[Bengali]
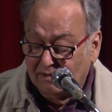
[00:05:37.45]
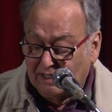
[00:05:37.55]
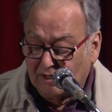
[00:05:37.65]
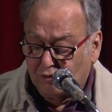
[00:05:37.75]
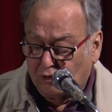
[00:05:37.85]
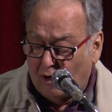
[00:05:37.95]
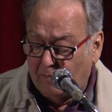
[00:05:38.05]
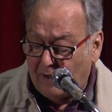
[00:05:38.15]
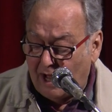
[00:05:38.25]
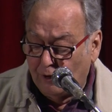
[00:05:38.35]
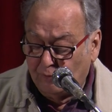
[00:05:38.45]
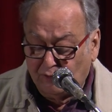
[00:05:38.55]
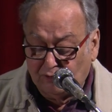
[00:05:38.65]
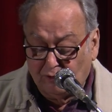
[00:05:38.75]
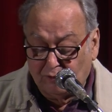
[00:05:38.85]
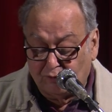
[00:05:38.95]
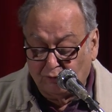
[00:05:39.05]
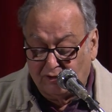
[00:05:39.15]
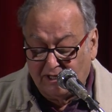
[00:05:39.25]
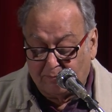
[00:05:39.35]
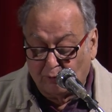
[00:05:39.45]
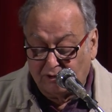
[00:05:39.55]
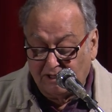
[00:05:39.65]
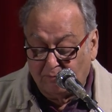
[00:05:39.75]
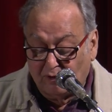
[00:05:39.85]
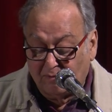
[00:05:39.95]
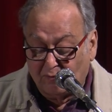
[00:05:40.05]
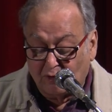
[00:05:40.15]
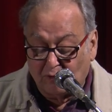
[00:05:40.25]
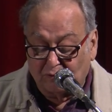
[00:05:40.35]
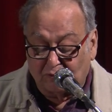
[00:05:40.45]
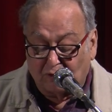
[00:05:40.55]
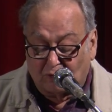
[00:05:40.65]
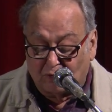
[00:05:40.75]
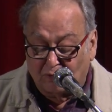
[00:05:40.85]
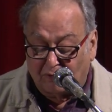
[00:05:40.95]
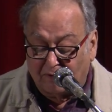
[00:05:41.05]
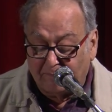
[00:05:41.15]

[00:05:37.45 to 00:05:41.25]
যেন সব ভালো মন্দ যুদ্ধের প্রতীক বলে মনে হতো তখন